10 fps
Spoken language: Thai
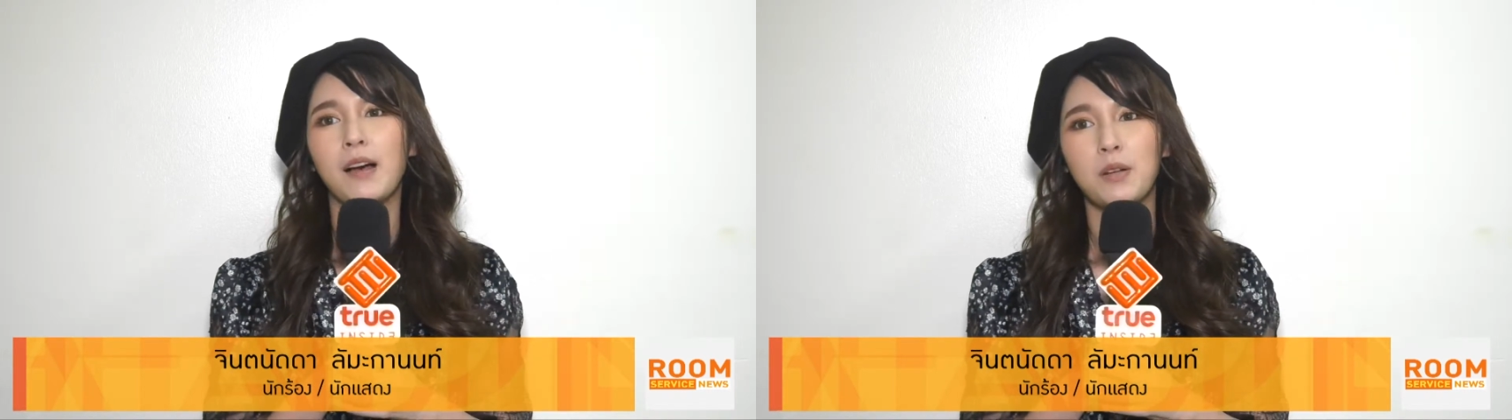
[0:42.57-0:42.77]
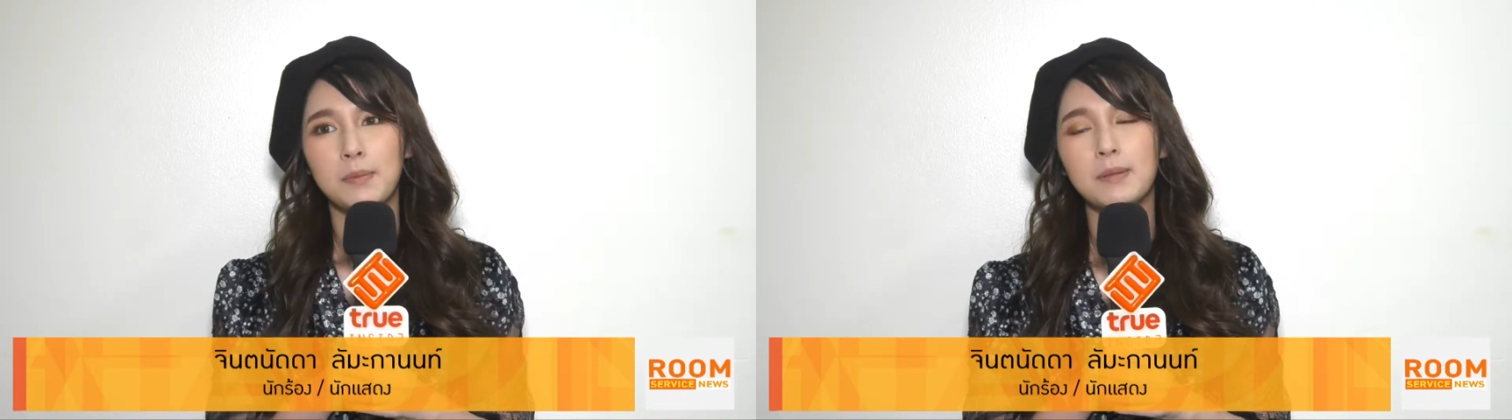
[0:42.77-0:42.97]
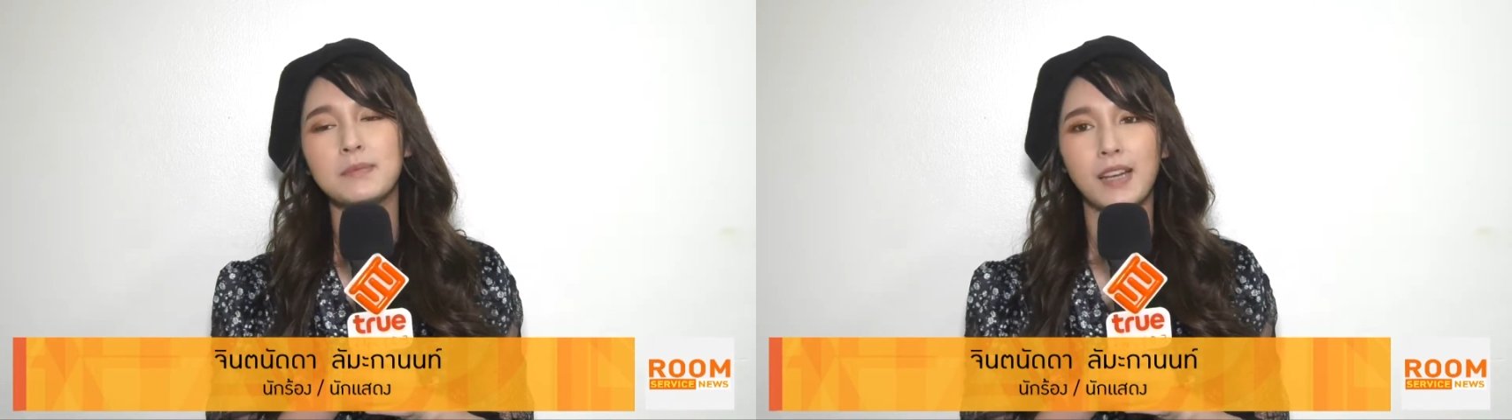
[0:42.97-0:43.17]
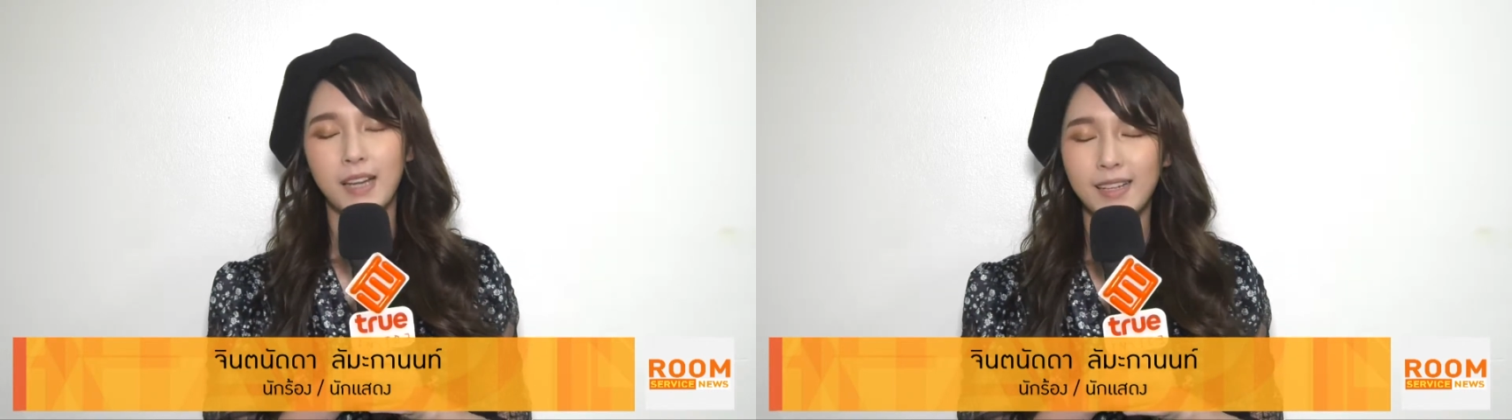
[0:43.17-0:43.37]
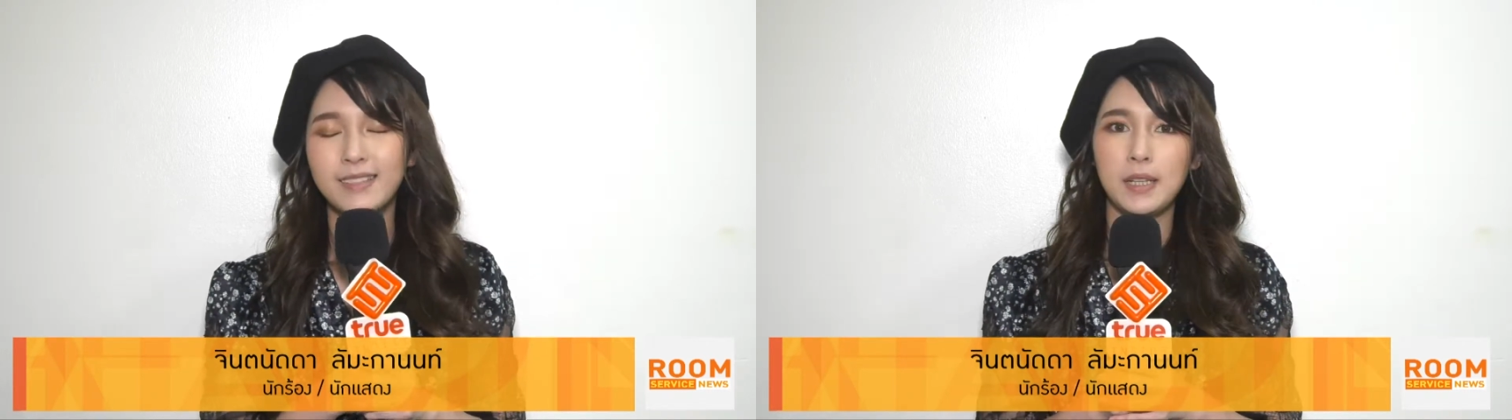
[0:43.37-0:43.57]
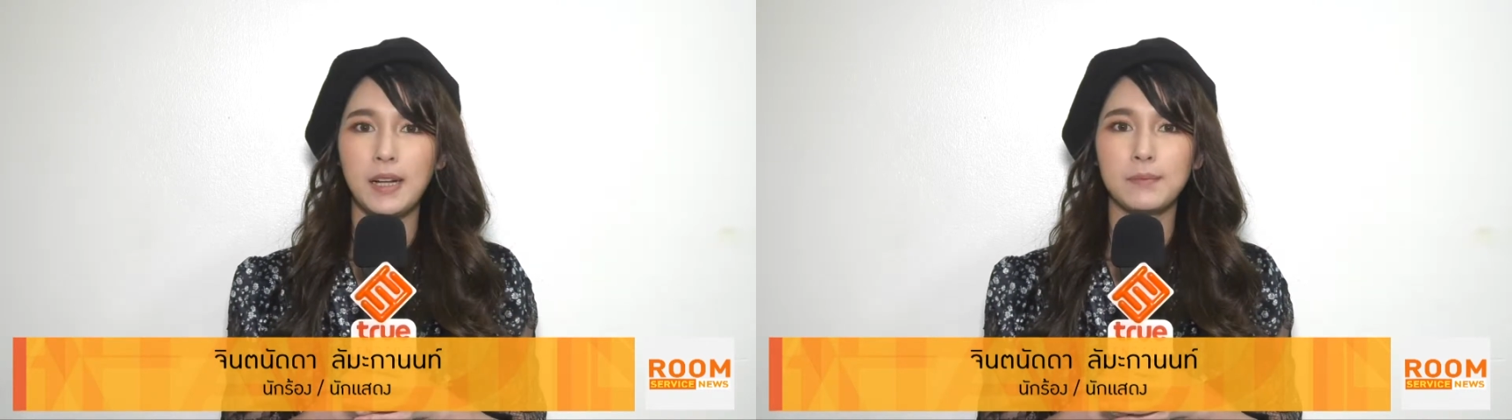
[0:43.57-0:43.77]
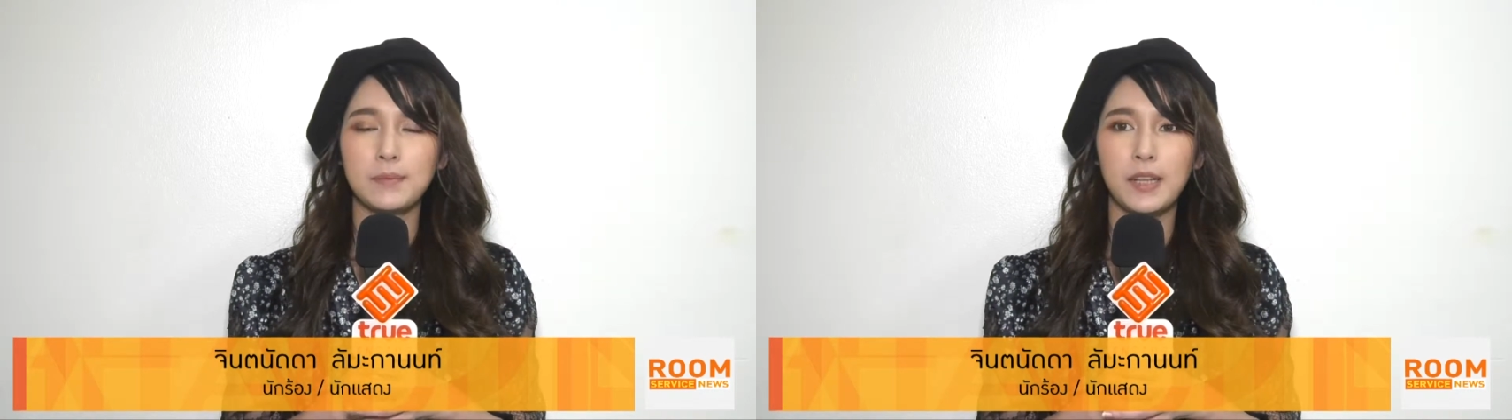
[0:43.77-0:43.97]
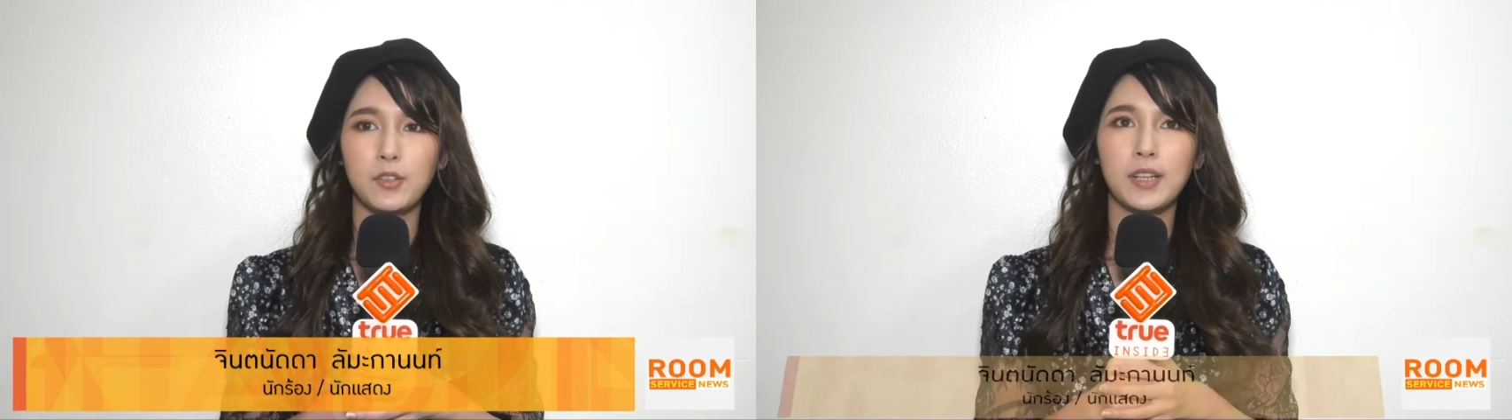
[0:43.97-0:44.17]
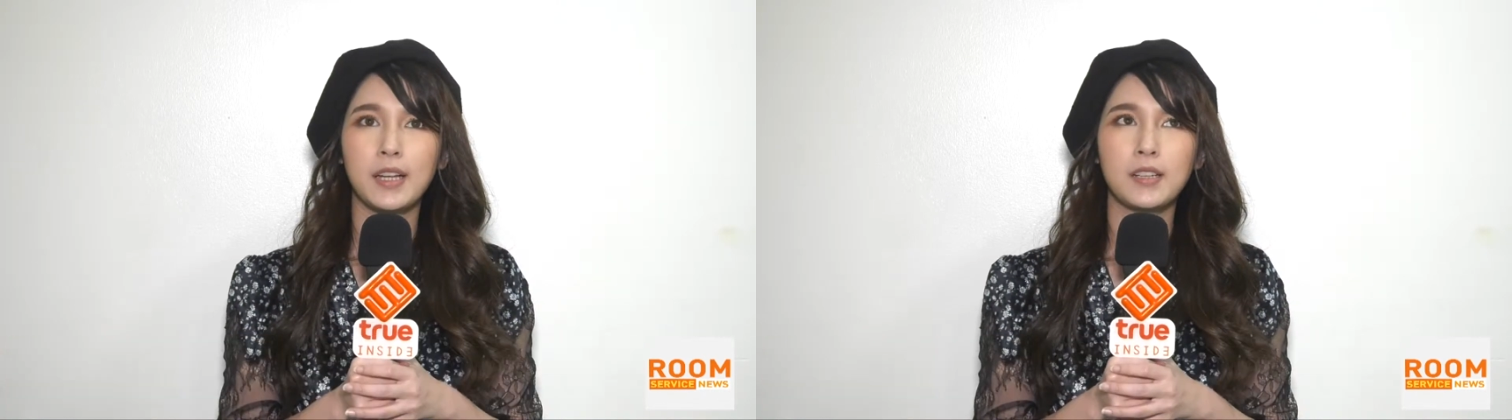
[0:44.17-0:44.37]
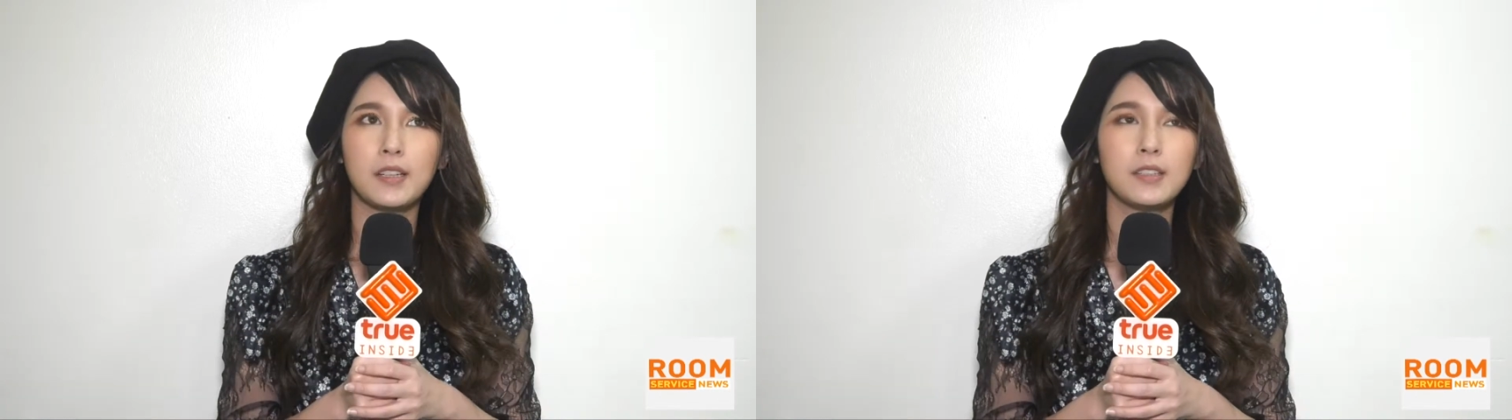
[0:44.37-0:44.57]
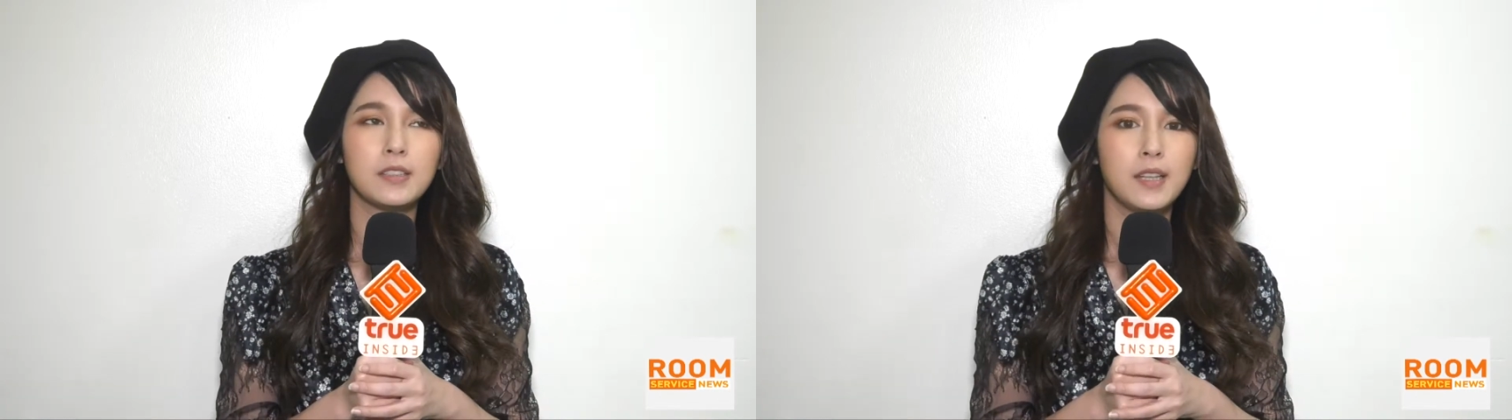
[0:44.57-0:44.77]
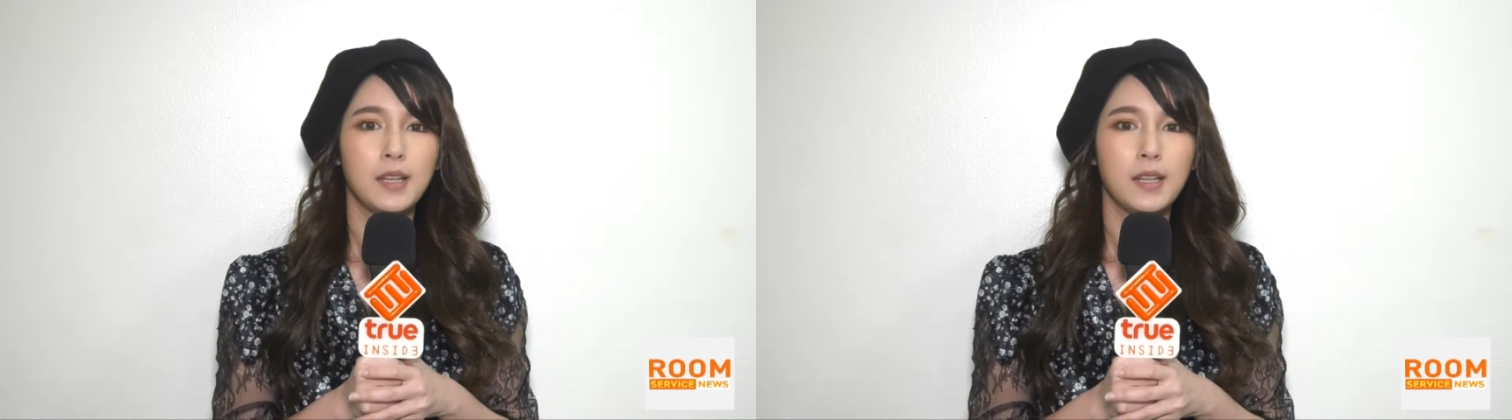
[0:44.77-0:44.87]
วๆอะไรแบบเนี้ยค่ะมีทำงานด้วยกันก็คือ